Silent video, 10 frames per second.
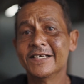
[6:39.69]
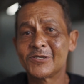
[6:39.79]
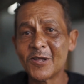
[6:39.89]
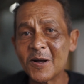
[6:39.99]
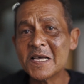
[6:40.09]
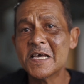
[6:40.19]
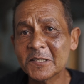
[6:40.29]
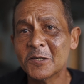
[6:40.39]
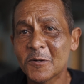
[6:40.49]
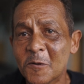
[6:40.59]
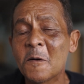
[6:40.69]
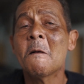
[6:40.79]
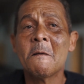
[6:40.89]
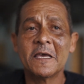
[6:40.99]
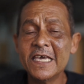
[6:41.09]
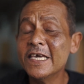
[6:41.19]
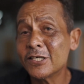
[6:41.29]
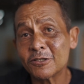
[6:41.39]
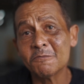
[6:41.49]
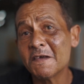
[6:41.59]
Estou ganhando um. E
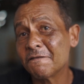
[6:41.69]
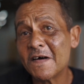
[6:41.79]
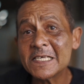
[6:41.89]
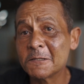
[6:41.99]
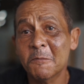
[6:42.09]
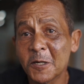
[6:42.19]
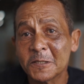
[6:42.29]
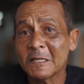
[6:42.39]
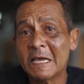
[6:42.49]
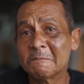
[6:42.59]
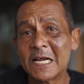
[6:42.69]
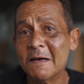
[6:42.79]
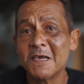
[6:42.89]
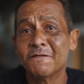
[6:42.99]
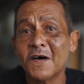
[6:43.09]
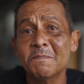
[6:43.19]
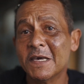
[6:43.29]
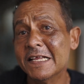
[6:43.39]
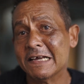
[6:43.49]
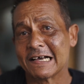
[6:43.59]
isso me faz muito lembrar minha
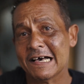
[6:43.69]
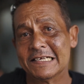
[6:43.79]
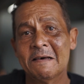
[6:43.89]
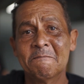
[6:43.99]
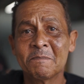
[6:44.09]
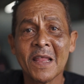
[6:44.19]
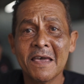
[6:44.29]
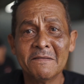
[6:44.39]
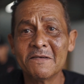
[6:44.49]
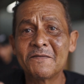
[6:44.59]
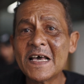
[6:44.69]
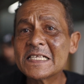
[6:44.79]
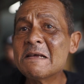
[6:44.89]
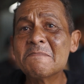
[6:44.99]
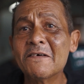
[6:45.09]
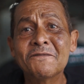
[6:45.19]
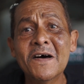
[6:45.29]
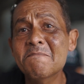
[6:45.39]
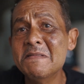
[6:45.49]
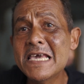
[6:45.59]
família, cara. Me faz lembrar
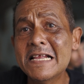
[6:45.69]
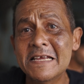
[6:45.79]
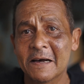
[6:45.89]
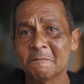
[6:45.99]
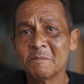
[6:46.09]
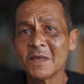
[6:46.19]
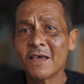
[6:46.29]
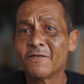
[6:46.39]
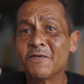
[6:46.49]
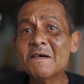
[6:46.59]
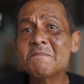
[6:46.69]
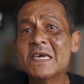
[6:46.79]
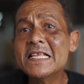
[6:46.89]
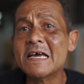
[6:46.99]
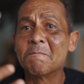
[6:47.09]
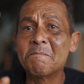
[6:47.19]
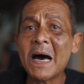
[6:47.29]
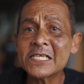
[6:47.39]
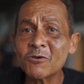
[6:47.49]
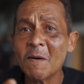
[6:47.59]
família. Família,
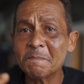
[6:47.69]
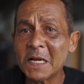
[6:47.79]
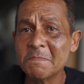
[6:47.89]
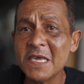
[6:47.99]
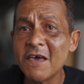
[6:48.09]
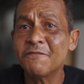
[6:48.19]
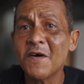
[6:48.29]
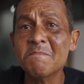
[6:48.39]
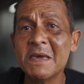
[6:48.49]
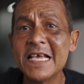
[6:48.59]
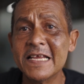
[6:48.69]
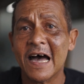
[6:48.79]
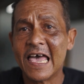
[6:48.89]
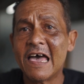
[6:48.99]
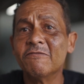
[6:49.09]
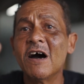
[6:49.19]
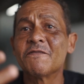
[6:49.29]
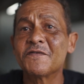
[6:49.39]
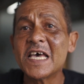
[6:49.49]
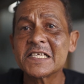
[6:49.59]
Páscoa para mim é família, é uma
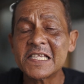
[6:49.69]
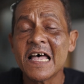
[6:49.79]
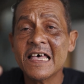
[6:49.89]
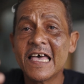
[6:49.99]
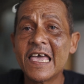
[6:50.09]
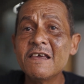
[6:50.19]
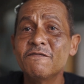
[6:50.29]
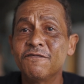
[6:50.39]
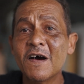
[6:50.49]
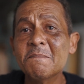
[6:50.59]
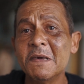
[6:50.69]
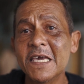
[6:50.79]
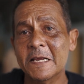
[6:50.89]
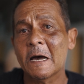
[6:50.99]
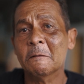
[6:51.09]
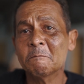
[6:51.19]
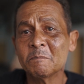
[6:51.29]
festa em família.